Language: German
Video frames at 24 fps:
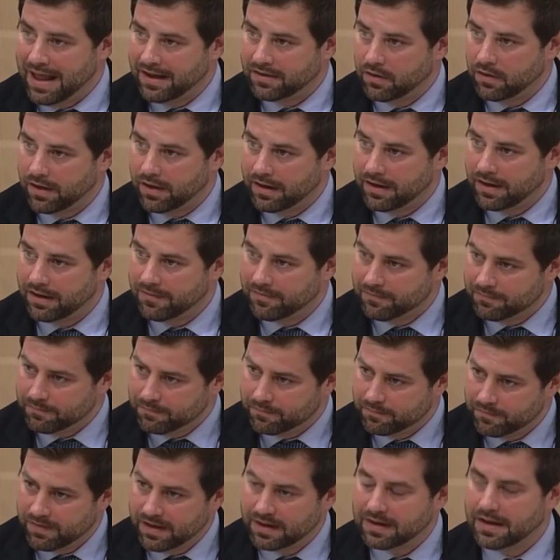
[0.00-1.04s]
auch eine
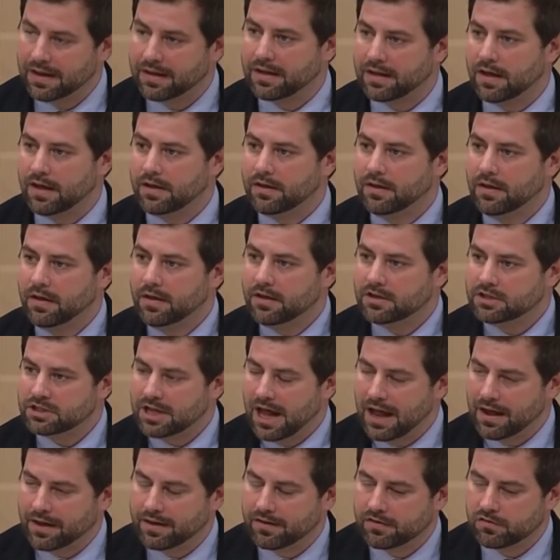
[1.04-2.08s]
wirklich äh,
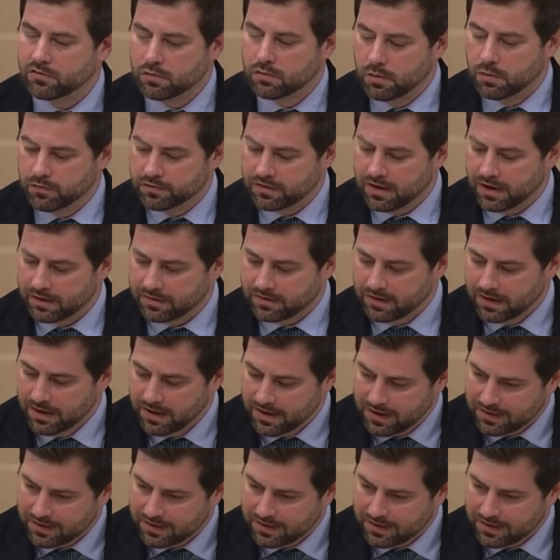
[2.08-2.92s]
starke Zukunft hat,